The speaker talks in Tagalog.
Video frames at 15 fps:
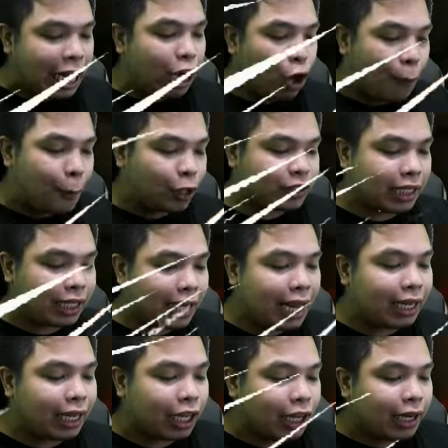Naku po si
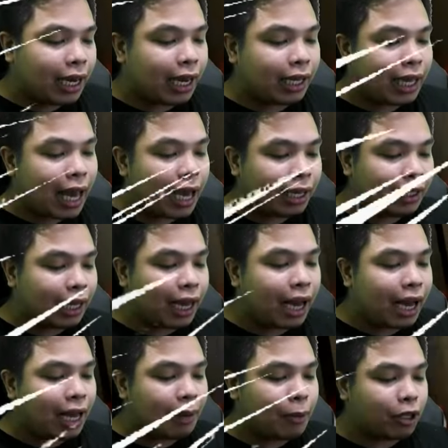Granny! Lang Langya!
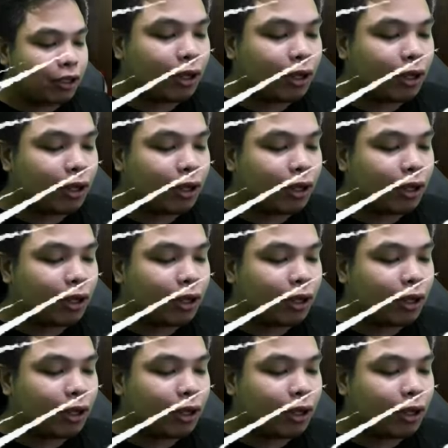Nangangalmot!